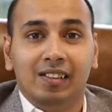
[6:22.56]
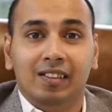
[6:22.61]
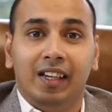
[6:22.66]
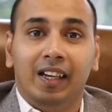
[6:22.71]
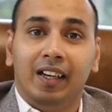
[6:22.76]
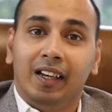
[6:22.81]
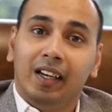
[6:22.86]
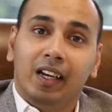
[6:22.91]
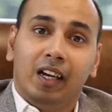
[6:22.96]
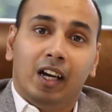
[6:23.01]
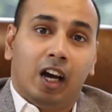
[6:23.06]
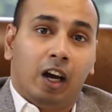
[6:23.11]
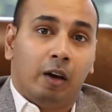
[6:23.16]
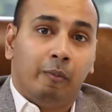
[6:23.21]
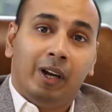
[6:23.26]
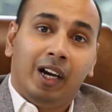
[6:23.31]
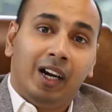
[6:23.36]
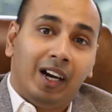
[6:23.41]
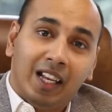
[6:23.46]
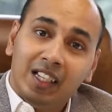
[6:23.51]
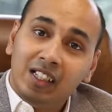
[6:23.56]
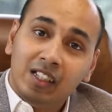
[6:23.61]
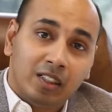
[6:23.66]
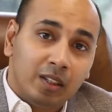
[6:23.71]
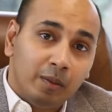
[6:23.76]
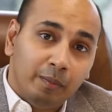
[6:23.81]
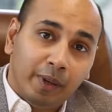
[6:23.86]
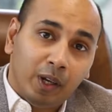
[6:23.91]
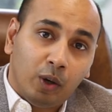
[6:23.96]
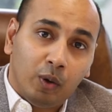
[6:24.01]
से हमारे
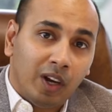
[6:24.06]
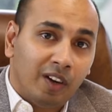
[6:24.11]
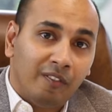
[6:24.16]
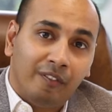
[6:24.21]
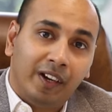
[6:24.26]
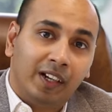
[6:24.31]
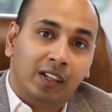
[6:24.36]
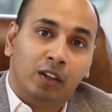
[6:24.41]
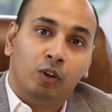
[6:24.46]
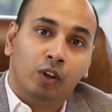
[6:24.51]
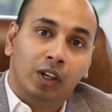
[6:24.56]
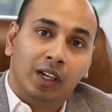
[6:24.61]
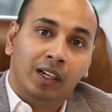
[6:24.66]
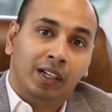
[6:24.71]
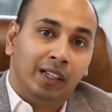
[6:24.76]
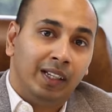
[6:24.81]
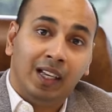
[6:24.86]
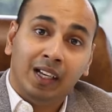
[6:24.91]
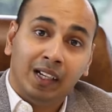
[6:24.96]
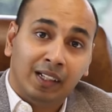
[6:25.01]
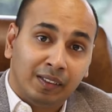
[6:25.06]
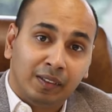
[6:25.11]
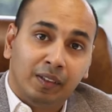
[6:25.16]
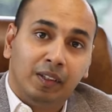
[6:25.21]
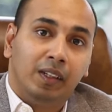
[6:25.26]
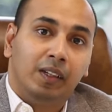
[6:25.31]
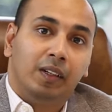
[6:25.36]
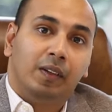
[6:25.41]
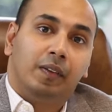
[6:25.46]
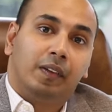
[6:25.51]
डाइजेशन पे कोई अफेक्ट होगा या
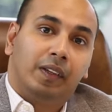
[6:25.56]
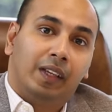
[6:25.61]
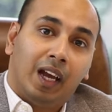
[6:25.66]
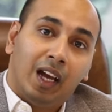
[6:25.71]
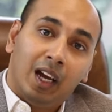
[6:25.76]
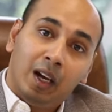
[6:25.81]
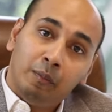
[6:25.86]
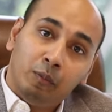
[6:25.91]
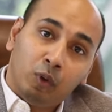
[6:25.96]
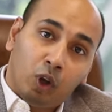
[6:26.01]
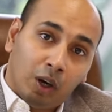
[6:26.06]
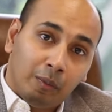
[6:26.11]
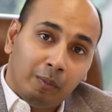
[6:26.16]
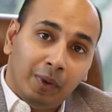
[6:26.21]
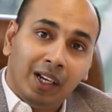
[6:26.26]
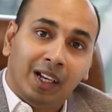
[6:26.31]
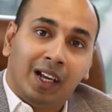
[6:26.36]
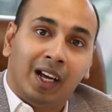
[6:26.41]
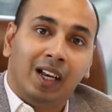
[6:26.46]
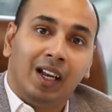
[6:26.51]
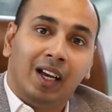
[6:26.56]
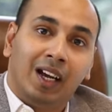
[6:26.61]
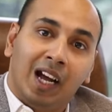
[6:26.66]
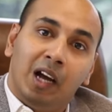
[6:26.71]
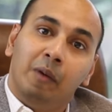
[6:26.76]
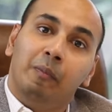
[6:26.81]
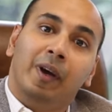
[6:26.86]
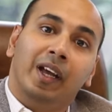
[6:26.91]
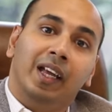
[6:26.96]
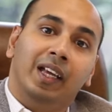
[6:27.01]
क्या हम नॉर्मल खाना खा
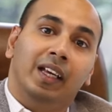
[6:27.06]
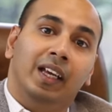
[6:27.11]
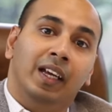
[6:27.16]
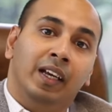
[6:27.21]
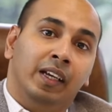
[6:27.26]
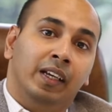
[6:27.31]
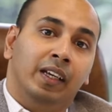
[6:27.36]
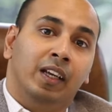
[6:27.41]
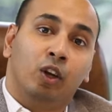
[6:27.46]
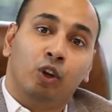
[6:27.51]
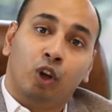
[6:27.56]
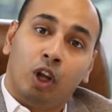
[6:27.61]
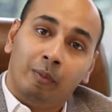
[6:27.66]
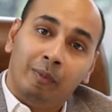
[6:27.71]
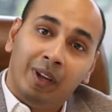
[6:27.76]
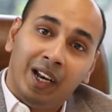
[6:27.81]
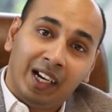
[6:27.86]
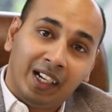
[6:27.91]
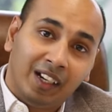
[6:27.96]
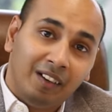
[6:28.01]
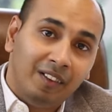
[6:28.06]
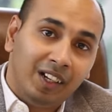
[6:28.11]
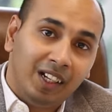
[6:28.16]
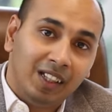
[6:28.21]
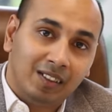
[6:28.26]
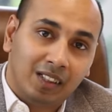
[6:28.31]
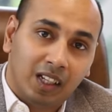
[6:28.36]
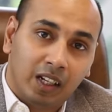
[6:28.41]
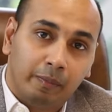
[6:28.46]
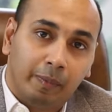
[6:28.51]
पाएंगे या नॉर्मल
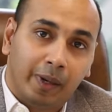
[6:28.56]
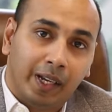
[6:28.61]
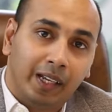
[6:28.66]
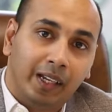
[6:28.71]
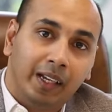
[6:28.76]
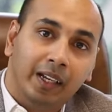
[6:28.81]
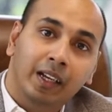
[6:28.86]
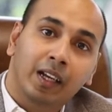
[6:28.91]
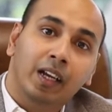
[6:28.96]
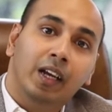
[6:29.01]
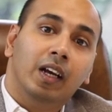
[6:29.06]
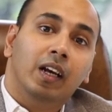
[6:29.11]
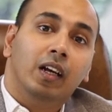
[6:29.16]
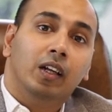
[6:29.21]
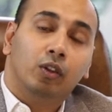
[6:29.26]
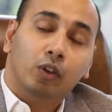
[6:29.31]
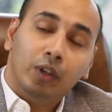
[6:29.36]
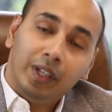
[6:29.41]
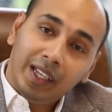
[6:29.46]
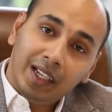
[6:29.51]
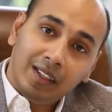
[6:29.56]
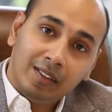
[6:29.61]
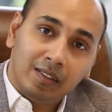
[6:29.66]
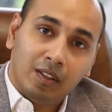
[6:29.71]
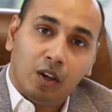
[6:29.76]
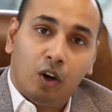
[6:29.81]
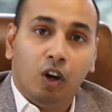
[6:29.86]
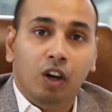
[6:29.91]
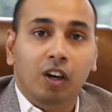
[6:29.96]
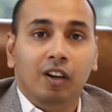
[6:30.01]
एक्टिविटीज़ कर पाएंगे तो येस
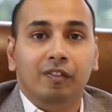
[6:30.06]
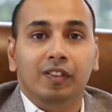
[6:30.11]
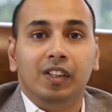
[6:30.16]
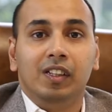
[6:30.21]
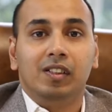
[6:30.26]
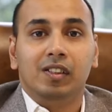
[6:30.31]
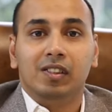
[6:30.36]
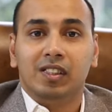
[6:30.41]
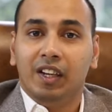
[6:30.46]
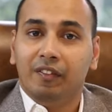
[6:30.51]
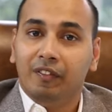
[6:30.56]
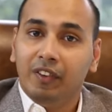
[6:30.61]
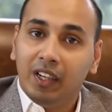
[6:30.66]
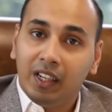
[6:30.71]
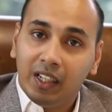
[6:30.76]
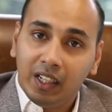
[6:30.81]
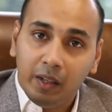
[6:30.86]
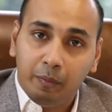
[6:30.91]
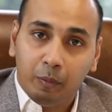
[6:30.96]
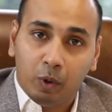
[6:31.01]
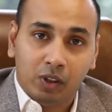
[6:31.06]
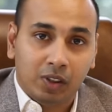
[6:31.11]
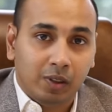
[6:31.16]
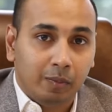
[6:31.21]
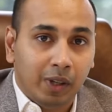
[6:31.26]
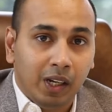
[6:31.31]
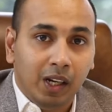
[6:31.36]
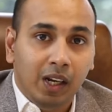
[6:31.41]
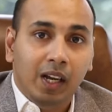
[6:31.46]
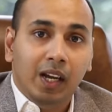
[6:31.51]
ऑल ऑफ दिस इज़ डेफिनेटली
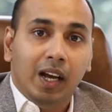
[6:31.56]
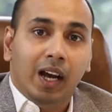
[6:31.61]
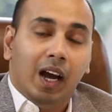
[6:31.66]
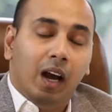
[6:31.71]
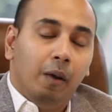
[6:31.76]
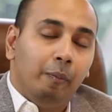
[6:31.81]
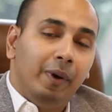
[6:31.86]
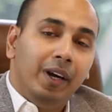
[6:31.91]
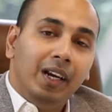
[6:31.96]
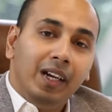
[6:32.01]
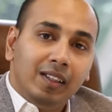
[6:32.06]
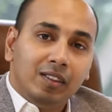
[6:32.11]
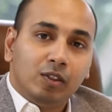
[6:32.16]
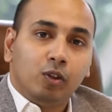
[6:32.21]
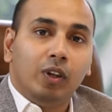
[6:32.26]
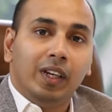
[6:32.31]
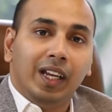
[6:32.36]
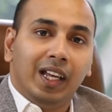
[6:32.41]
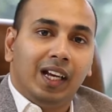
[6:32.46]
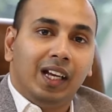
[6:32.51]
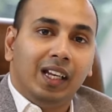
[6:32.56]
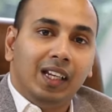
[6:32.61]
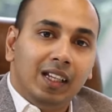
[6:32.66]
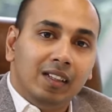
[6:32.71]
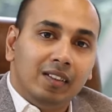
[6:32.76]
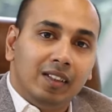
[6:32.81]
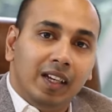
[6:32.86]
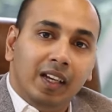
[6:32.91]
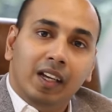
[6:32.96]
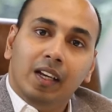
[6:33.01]
पॉसिबल अपेंडिक्स को निकालने
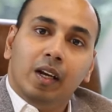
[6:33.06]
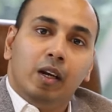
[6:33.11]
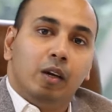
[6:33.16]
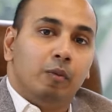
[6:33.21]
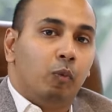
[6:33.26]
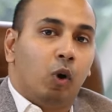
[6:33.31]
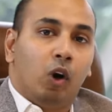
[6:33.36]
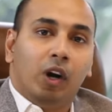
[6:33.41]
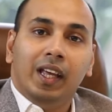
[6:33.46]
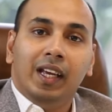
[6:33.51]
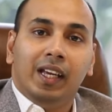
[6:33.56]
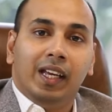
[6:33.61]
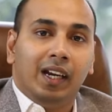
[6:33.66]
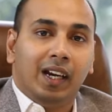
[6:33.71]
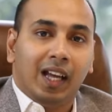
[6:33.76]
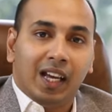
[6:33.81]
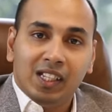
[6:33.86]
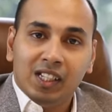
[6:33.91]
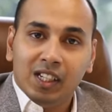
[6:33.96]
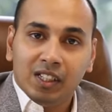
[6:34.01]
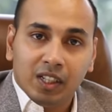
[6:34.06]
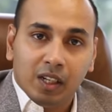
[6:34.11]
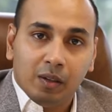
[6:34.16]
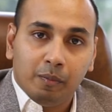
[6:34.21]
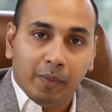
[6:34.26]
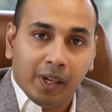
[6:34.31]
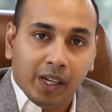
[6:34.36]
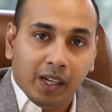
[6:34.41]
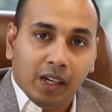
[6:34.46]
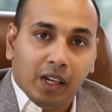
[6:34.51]
से बॉडी के डाइजेशन
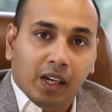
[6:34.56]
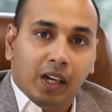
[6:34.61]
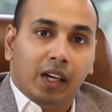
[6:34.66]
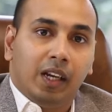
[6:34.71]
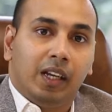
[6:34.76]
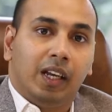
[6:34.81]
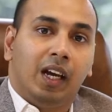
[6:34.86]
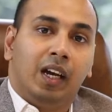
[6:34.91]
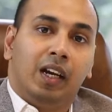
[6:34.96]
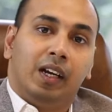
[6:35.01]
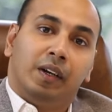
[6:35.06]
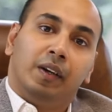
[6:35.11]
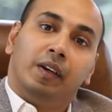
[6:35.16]
में या